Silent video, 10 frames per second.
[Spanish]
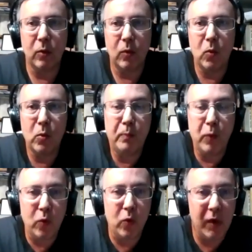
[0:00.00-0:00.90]
Un
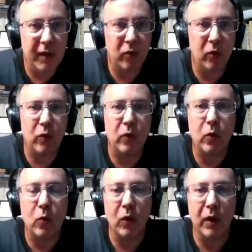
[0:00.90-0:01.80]
poco esto es lo que
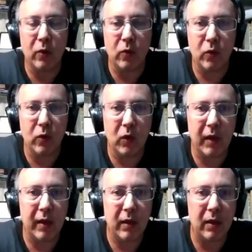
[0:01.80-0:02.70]
ocurre con
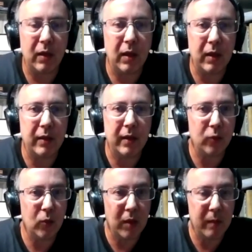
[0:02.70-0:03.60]
la,
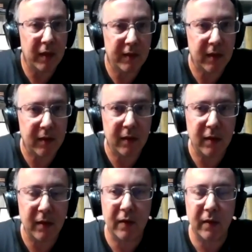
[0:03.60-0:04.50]
literatura de masas, es
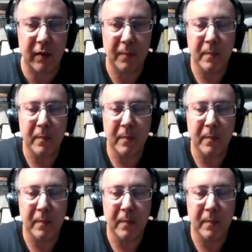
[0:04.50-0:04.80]
decir,